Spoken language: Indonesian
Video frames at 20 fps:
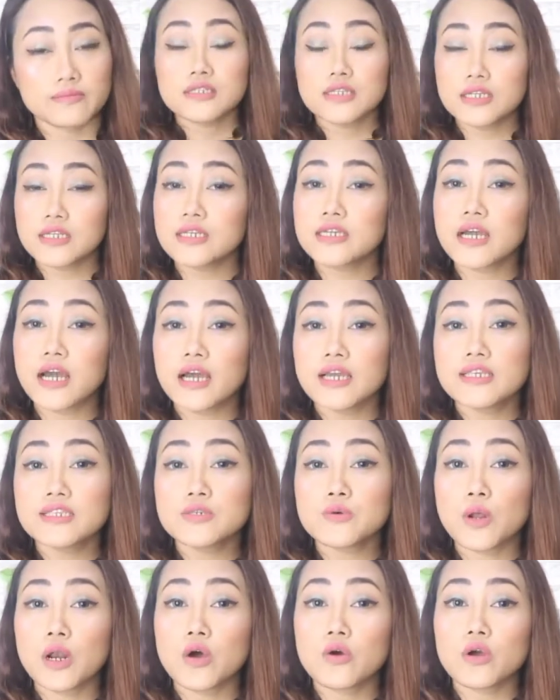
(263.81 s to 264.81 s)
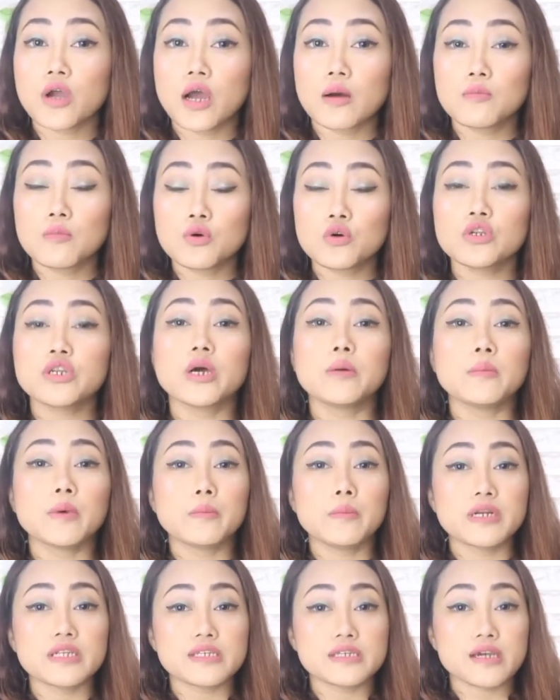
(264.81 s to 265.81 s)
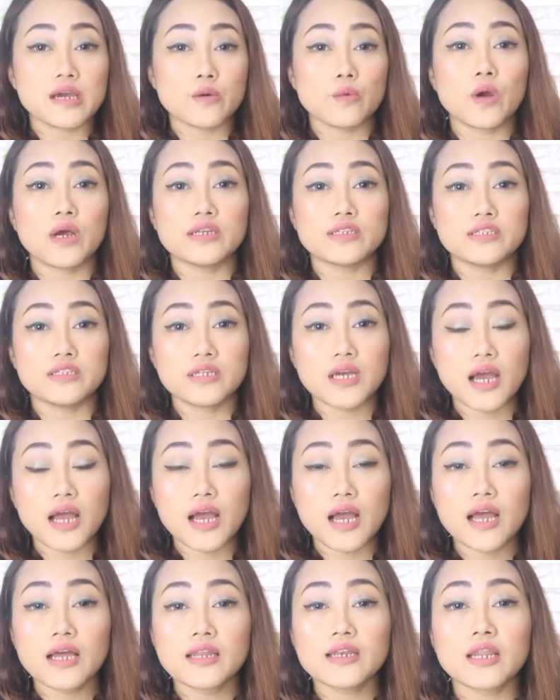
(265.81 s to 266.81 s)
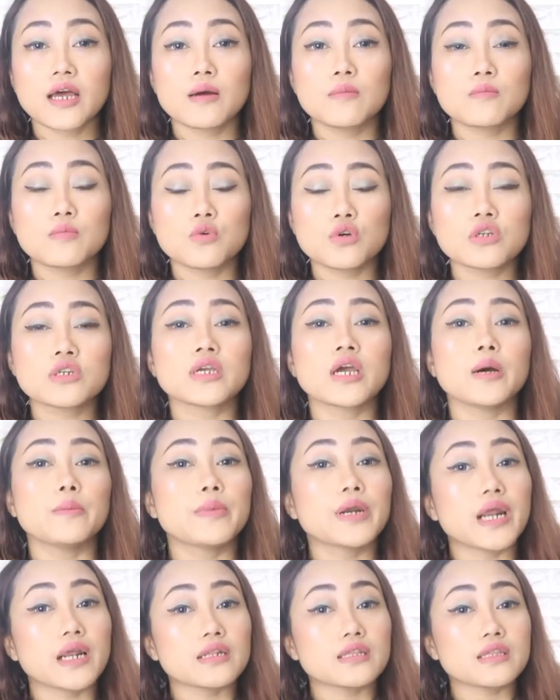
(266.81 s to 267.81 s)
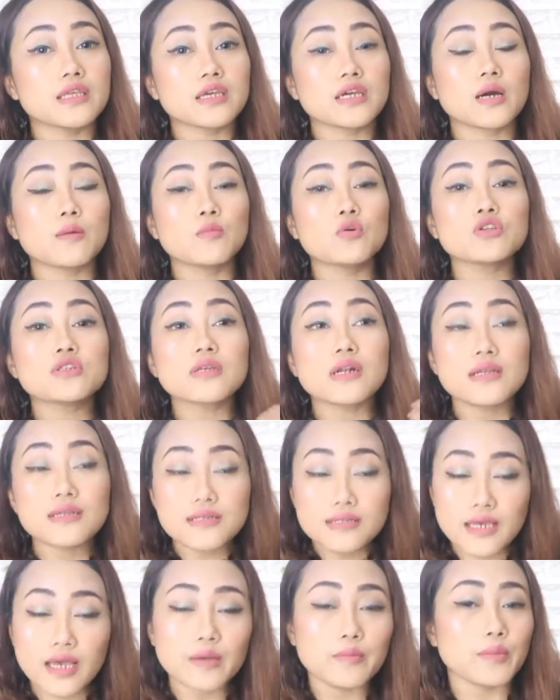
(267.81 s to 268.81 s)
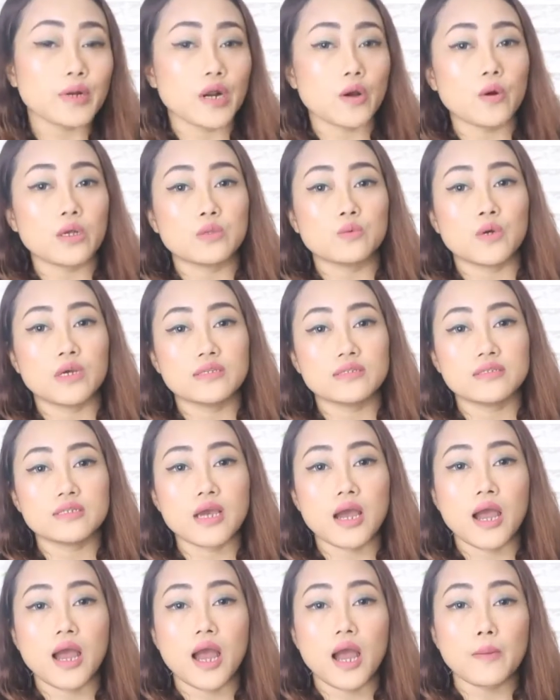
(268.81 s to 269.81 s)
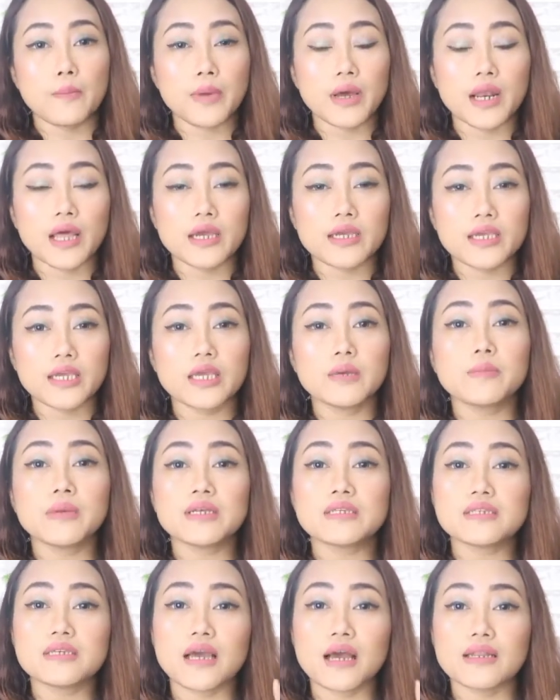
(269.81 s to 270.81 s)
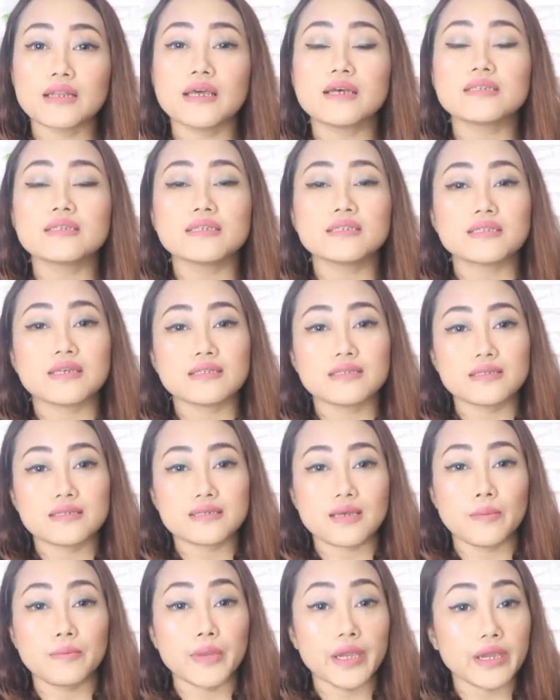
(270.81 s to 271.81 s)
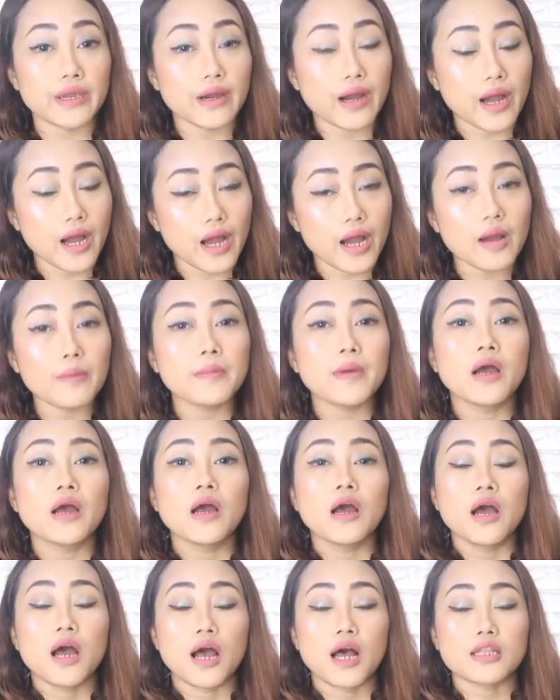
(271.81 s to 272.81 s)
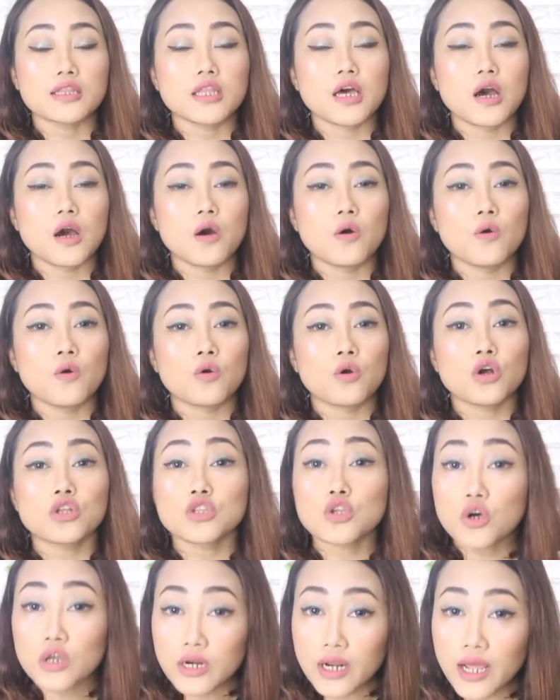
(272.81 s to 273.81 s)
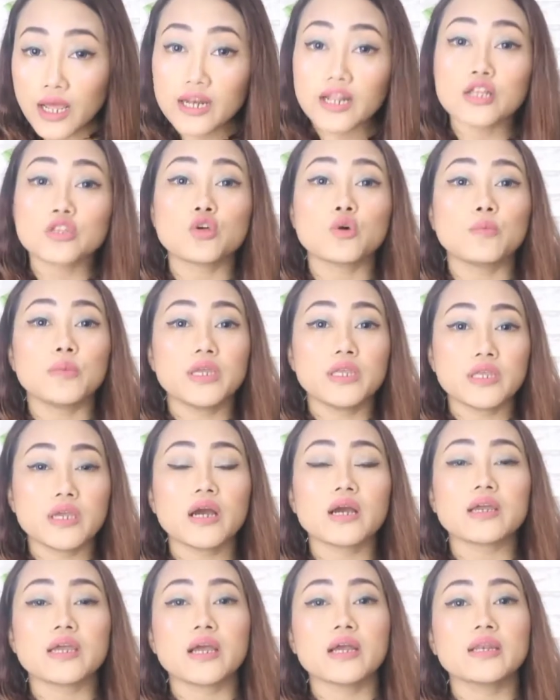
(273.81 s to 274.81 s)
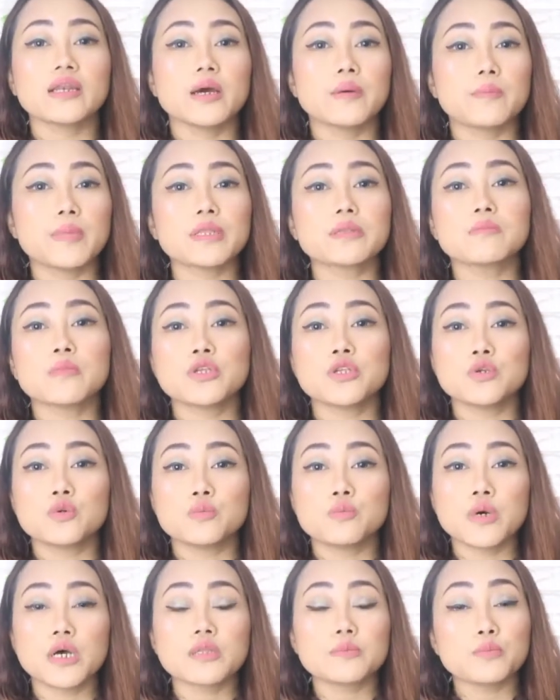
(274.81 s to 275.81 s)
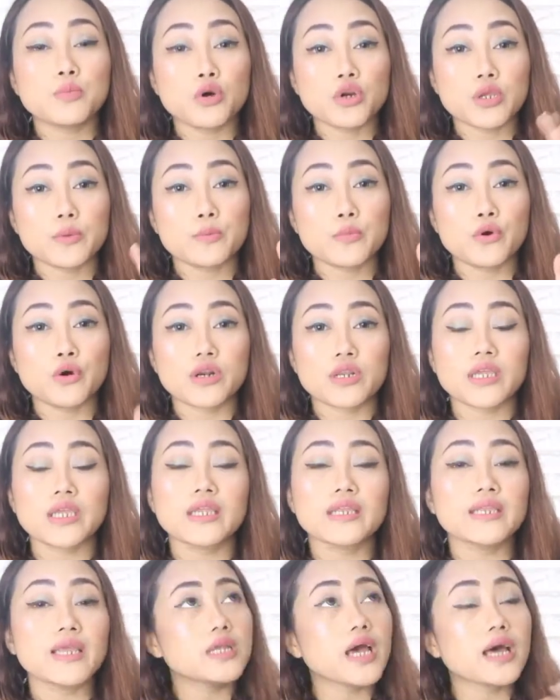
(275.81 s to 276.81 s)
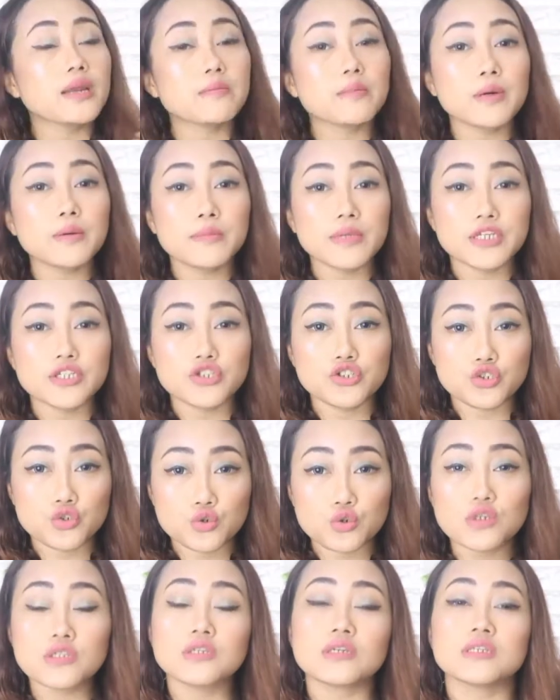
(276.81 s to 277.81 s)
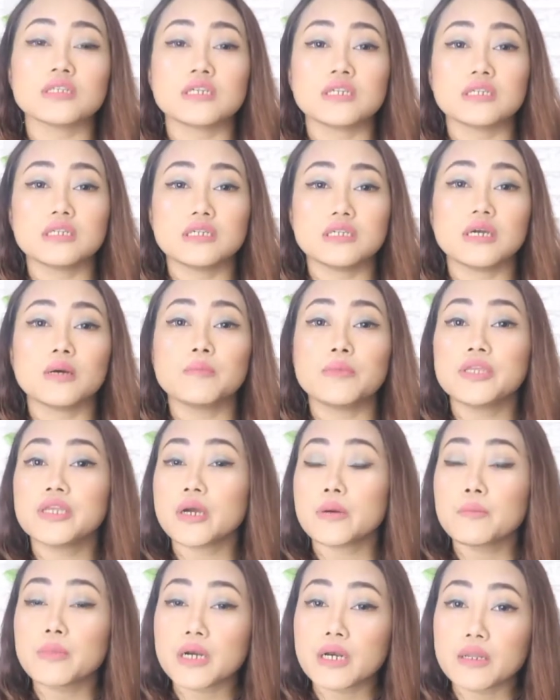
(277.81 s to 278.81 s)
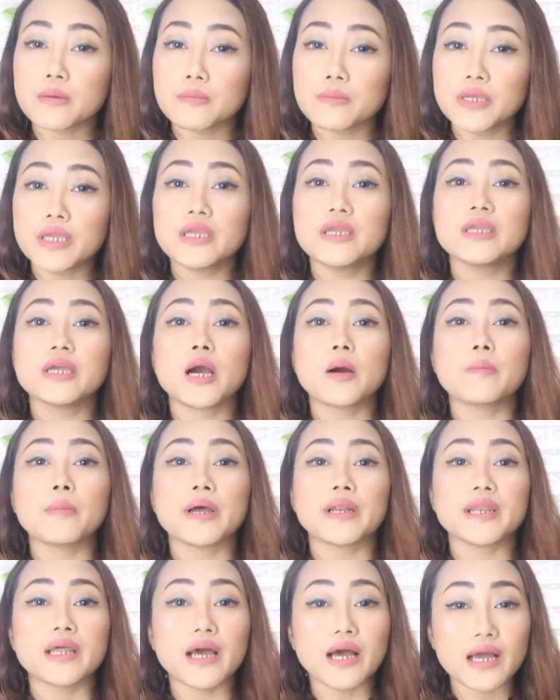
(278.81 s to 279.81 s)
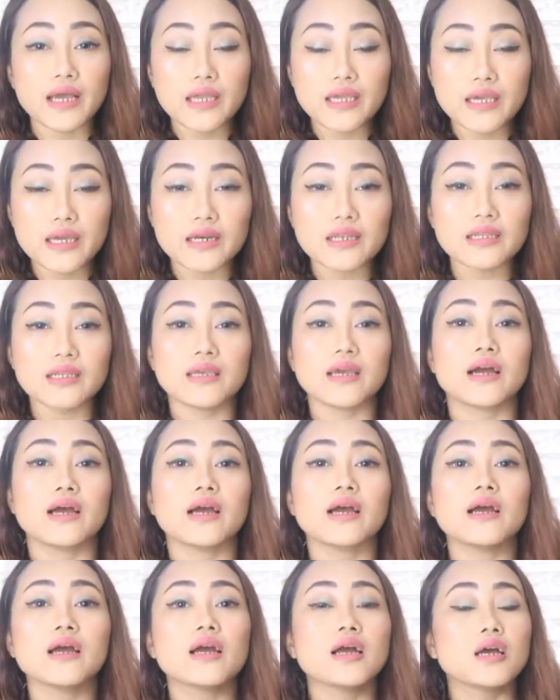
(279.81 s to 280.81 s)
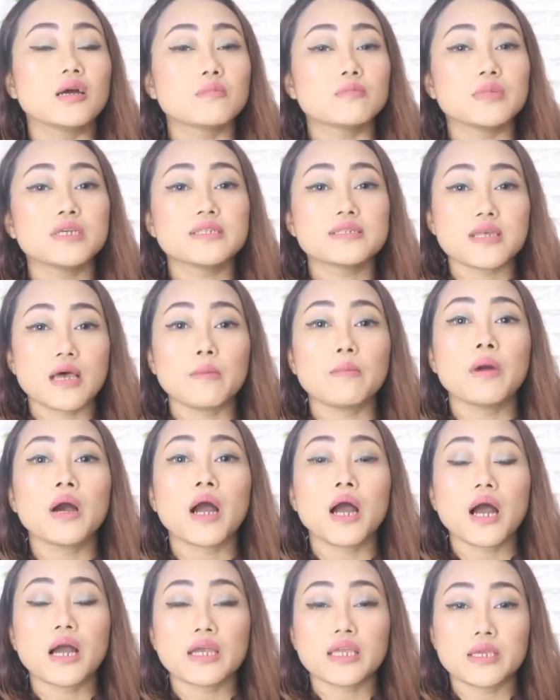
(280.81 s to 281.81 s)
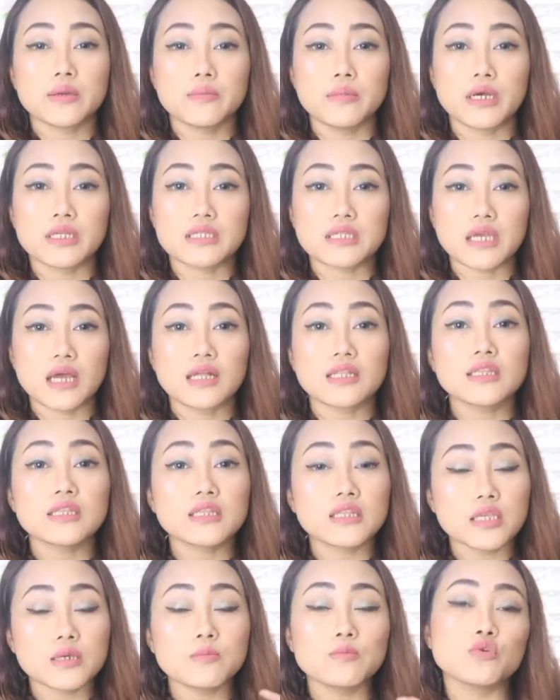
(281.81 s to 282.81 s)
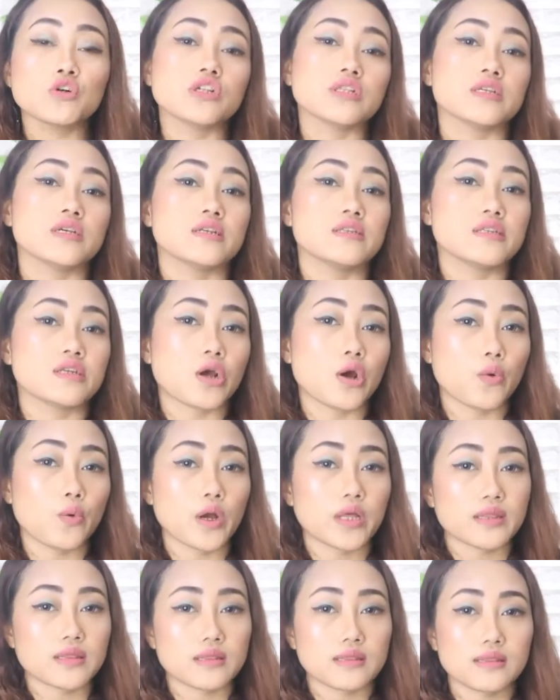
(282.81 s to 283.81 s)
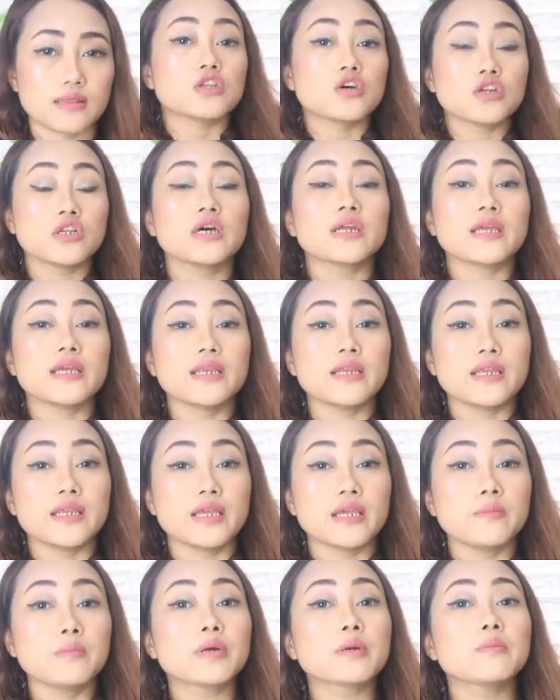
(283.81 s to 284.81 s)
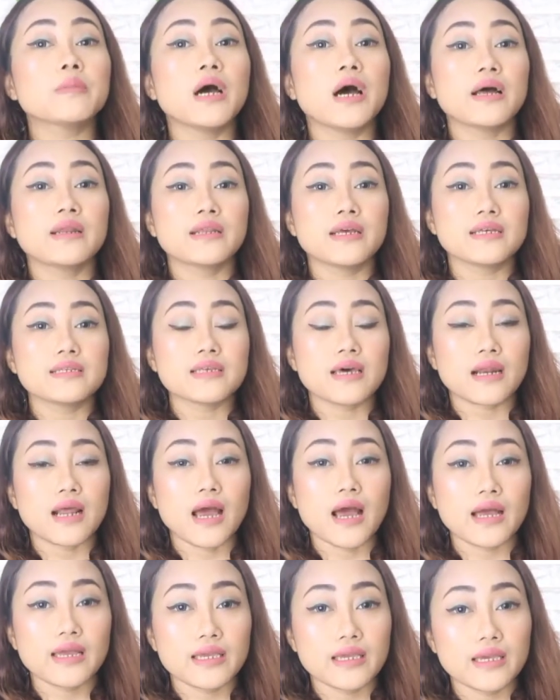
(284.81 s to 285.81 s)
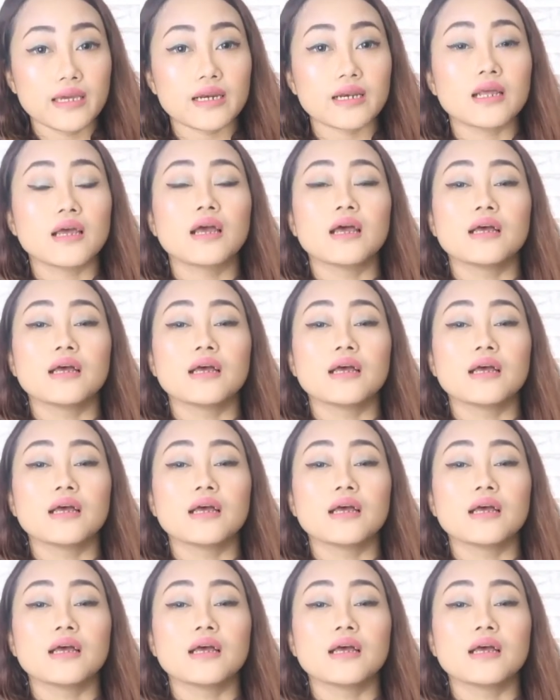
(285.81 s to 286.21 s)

Jadi guys, walau kamu udah membersihkan wajah, namun gak berarti kamu selesai merawat wajah. Apalagi masih ada sisa-sisa make up atau kotoran atau minyak yang dapat menyumbat pori-pori dan memicu terjadinya minyak berlebih yang pada akhirnya bisa mengakibatkan timbulnya jerawat. Toner ini berbahan dasar air